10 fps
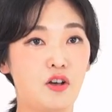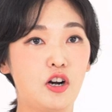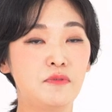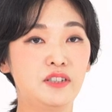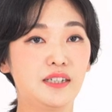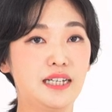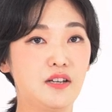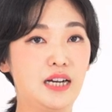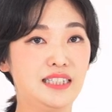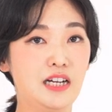
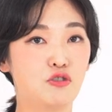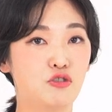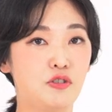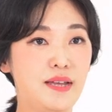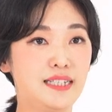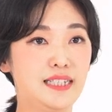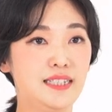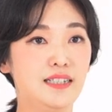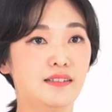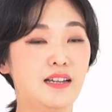여러분들께서 가장
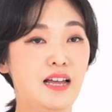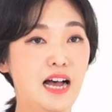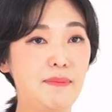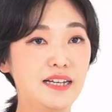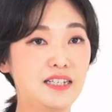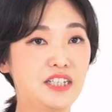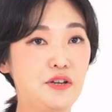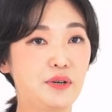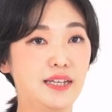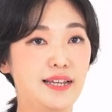궁금해하시는 하반기
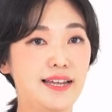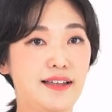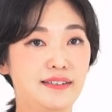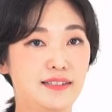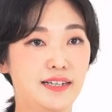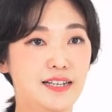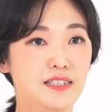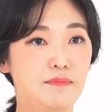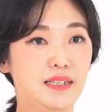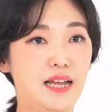채용에 대해
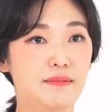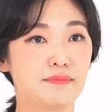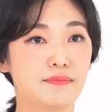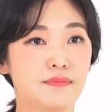안내드리겠습니다.